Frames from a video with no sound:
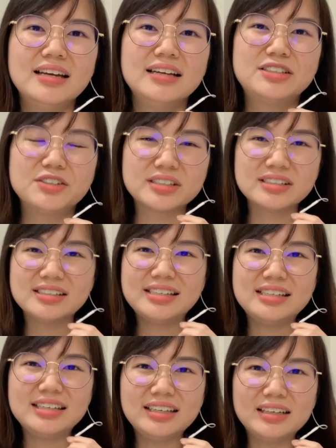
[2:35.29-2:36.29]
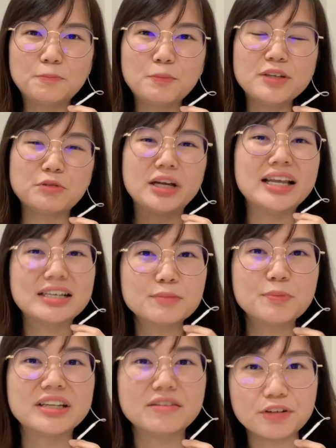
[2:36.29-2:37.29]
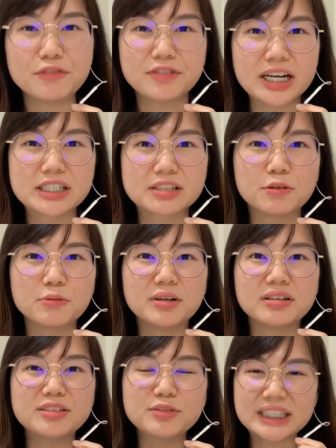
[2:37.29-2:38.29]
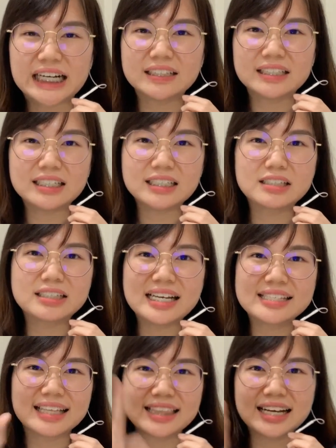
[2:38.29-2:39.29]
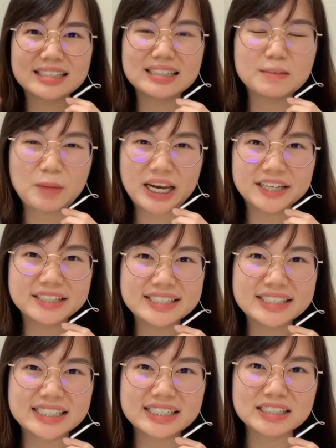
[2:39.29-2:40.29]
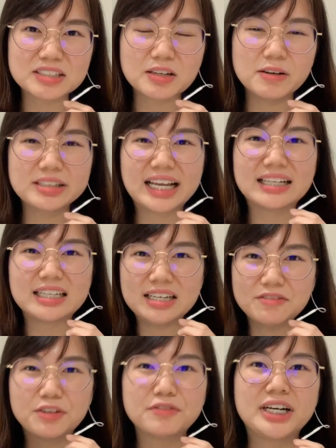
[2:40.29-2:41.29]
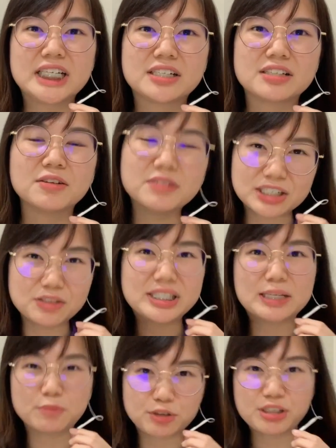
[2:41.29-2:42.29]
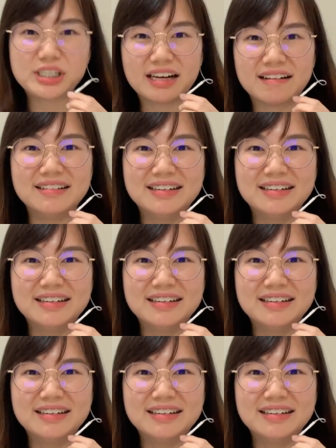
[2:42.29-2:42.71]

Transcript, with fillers: 就是一不原来是不能 refresh 的哦，就当你在 select 这么一个日期的时候，当你一 refresh 的时候，你就进不去哦。